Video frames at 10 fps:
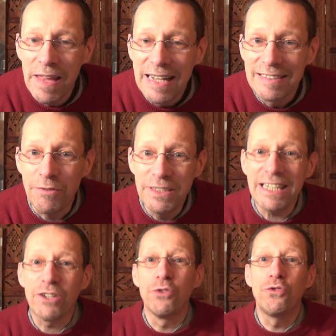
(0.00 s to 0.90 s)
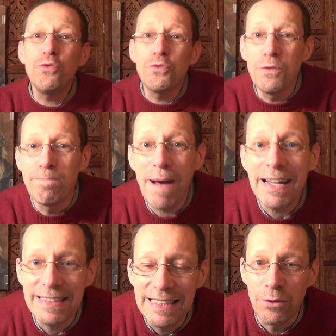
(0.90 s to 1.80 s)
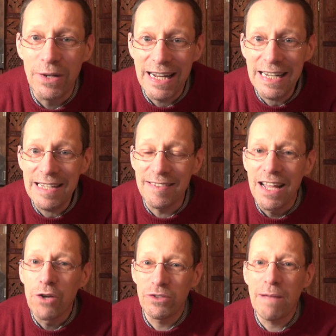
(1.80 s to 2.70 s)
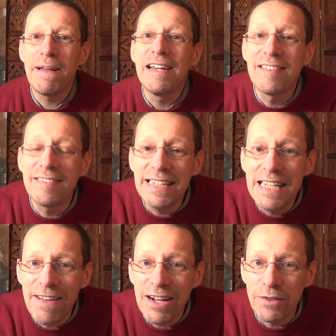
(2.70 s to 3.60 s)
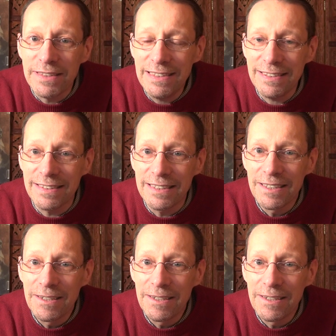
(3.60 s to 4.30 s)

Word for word: Ça veut dire que toute une partie de l'Église, qu'on appelle vacantistes,